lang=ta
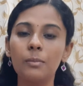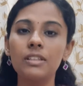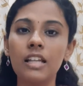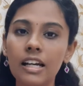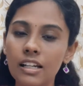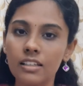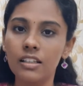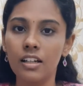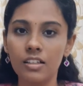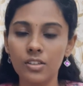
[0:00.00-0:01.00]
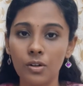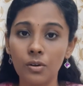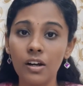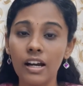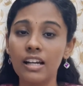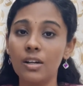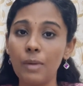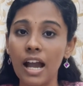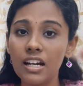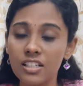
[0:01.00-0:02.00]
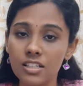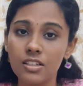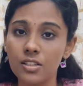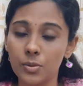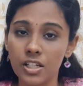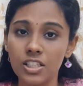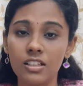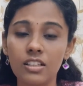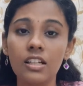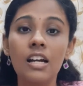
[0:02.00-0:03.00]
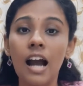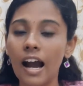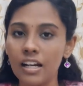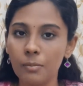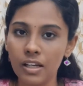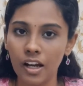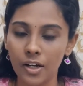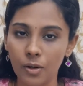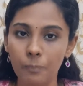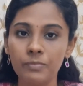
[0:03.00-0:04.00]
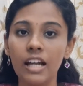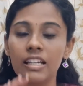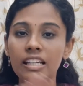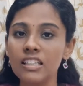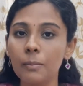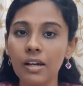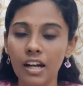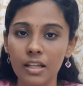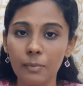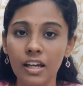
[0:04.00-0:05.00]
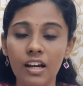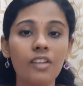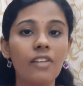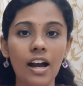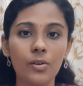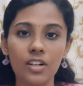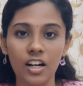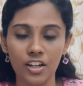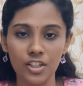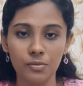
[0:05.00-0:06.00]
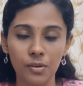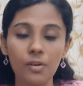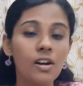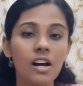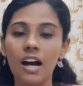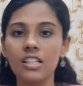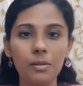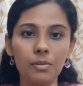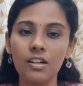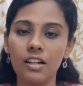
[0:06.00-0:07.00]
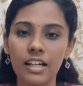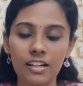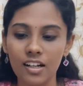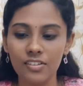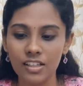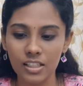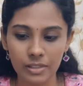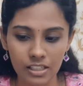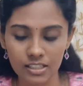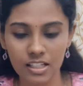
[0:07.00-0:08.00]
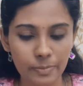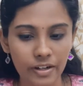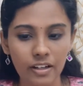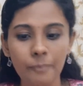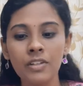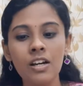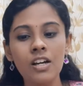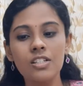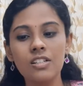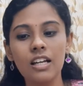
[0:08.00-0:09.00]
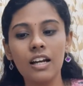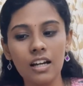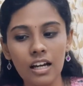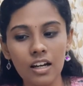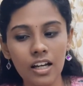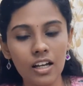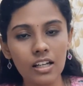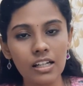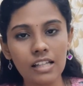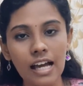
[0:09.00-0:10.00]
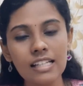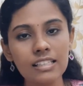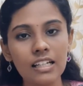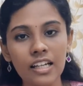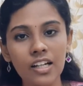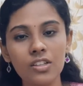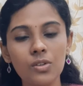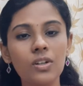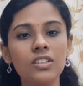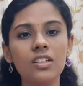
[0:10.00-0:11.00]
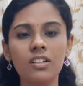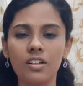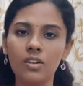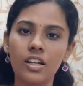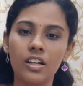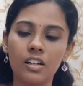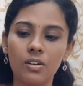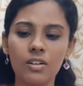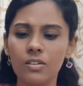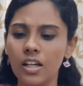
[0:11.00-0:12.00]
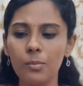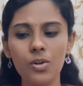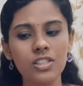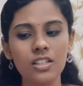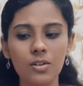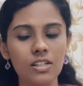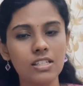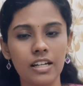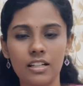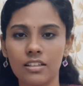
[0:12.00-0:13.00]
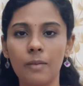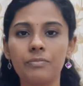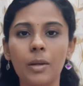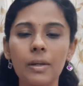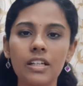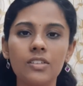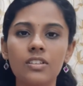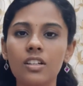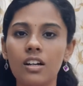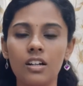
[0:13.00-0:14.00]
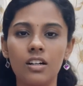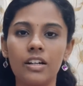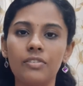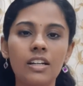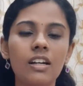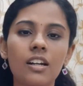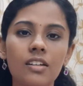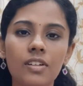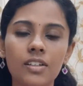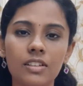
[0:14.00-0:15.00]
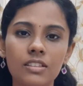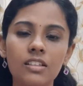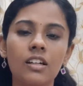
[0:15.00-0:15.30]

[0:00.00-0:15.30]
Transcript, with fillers: நம்ம தைரியத்தை இழந்துடுறோம் அண்ட் நம்ம ஆங்ஷியஸ் சுச்சுவேஷனுக்கு அடிமையாகிடுறோம் அண்ட் இந்த மாதிரி அடிமையான வேற ஒரு கண்டிஷன் வரும் அதை நம்ம நான் லேட்டராக அதை அதை டிஸ்கஸ் பண்ணுறேன் ஸோ இந்த இந்த ஆங்ஸைட்டிங்கிறது வந்து ஒரு ஒரு ஒரு எமோஷனல் ஒரு ஸ்டேட் தான் பட் இது வந்து ஃபியர் அளவுக்கு வந்து